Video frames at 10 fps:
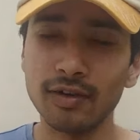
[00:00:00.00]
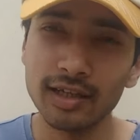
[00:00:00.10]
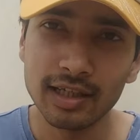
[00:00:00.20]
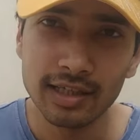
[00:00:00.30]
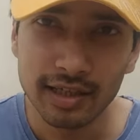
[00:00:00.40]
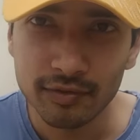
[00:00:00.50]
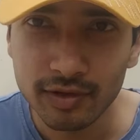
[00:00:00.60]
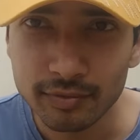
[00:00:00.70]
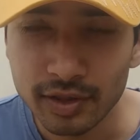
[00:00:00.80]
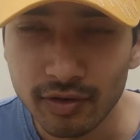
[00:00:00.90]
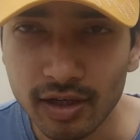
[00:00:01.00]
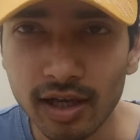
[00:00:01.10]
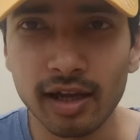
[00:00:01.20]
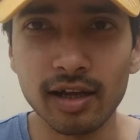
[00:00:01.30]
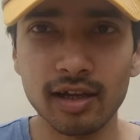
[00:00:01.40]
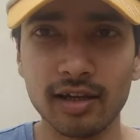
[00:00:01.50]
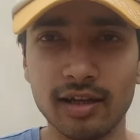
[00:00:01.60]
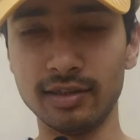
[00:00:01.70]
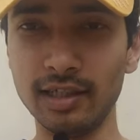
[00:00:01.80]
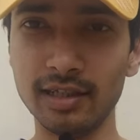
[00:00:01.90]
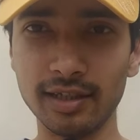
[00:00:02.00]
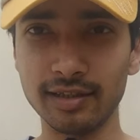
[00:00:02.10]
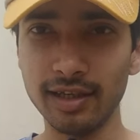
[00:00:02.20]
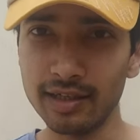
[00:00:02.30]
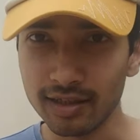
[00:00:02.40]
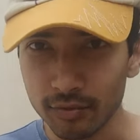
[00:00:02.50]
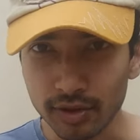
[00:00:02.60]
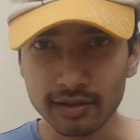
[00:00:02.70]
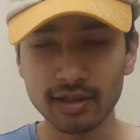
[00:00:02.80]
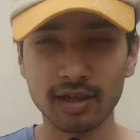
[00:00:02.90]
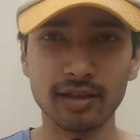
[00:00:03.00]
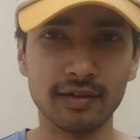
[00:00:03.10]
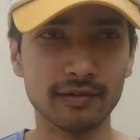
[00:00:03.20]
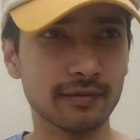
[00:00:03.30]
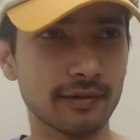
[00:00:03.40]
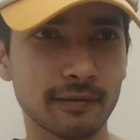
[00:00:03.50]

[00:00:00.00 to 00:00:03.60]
फाइनली एक फर्म से कॉल आया चलिए देखते हैं इंटरव्यू कैसा रहता है